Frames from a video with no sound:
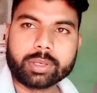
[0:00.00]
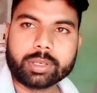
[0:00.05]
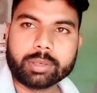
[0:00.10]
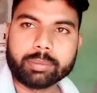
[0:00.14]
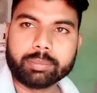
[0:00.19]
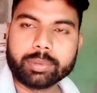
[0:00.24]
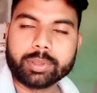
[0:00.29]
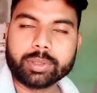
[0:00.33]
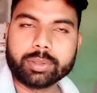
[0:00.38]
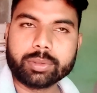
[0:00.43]

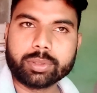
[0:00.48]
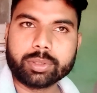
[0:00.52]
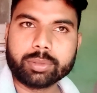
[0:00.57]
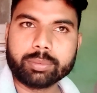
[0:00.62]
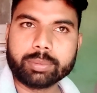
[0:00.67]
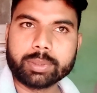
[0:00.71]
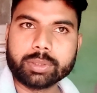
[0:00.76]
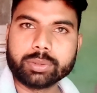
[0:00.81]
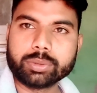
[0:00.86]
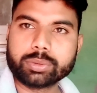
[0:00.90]
कंप्लीट होने
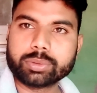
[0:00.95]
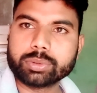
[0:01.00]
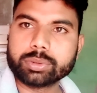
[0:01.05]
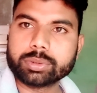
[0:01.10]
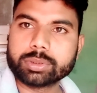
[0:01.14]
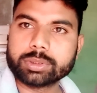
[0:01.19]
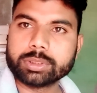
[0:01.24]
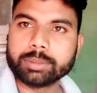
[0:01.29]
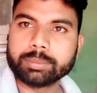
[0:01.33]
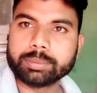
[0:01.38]
के बाद
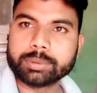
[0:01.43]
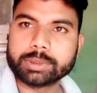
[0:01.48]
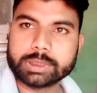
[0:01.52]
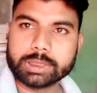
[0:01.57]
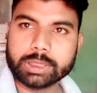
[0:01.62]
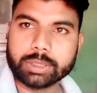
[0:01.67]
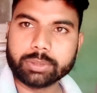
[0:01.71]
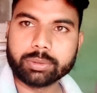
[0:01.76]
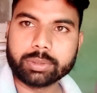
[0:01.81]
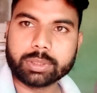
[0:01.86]
उसको जब
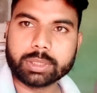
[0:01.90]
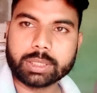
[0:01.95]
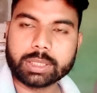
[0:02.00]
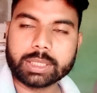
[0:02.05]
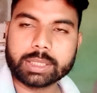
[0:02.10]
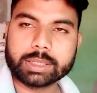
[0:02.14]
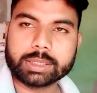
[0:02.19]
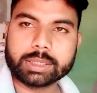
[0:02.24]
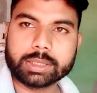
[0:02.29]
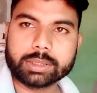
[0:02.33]
सेव कर
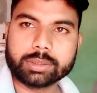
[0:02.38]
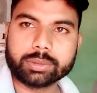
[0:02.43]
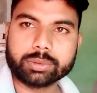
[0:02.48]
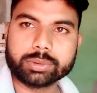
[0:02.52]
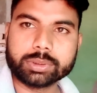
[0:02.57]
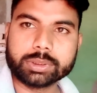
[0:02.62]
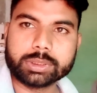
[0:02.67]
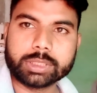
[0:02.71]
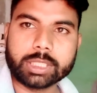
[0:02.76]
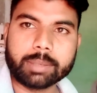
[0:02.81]
रहा था तो
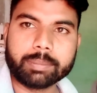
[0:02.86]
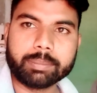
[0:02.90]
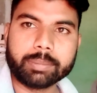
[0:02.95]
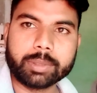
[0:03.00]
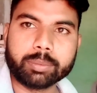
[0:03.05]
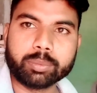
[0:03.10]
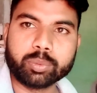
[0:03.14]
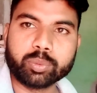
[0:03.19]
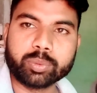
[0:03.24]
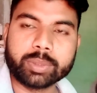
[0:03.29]
उसी टाइम
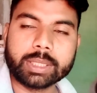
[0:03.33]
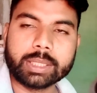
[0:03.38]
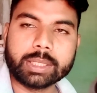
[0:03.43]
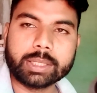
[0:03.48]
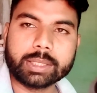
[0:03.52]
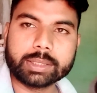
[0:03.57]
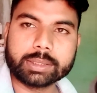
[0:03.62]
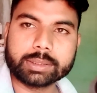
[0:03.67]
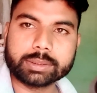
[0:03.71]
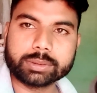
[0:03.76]
मेरे मोबाइल
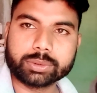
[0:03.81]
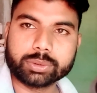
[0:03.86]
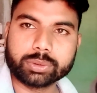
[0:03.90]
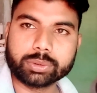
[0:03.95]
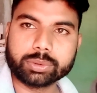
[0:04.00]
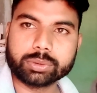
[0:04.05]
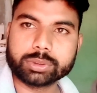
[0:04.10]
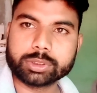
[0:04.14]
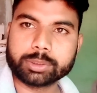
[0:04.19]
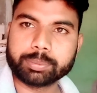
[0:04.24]
का
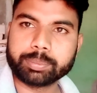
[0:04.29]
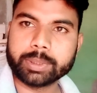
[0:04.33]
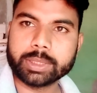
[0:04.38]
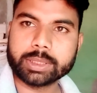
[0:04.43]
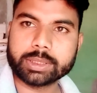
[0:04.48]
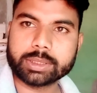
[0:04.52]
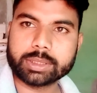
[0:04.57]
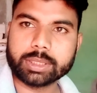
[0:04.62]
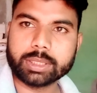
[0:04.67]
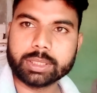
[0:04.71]
जो
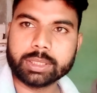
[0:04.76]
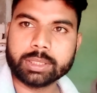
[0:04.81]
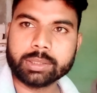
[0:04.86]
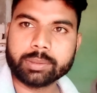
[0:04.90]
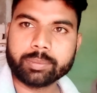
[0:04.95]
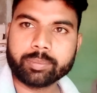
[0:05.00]
स्पेस था